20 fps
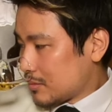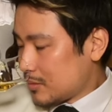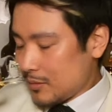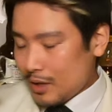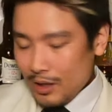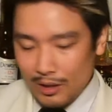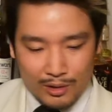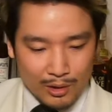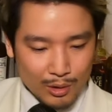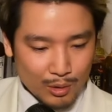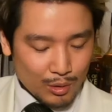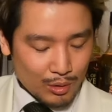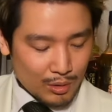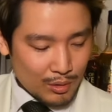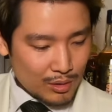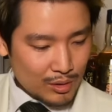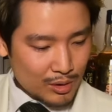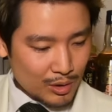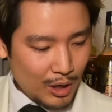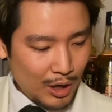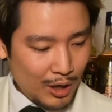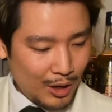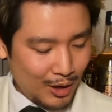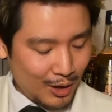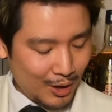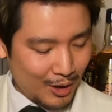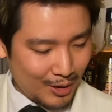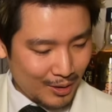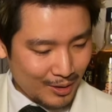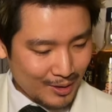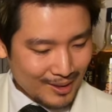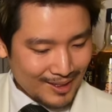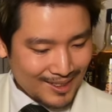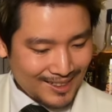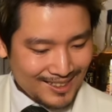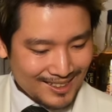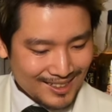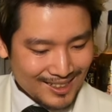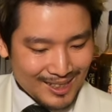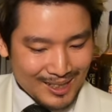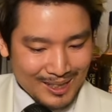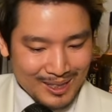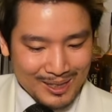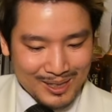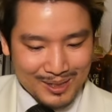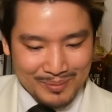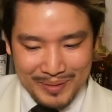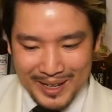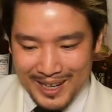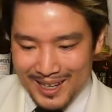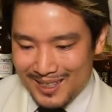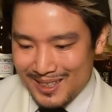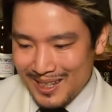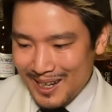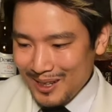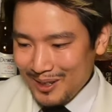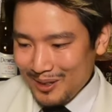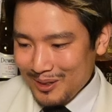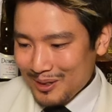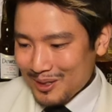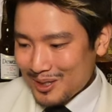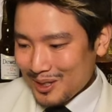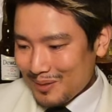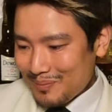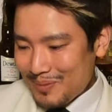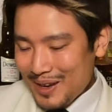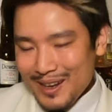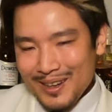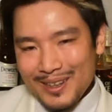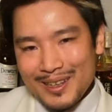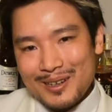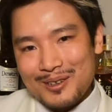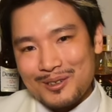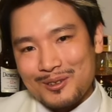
なんだろうそのスペインサイドその便利リ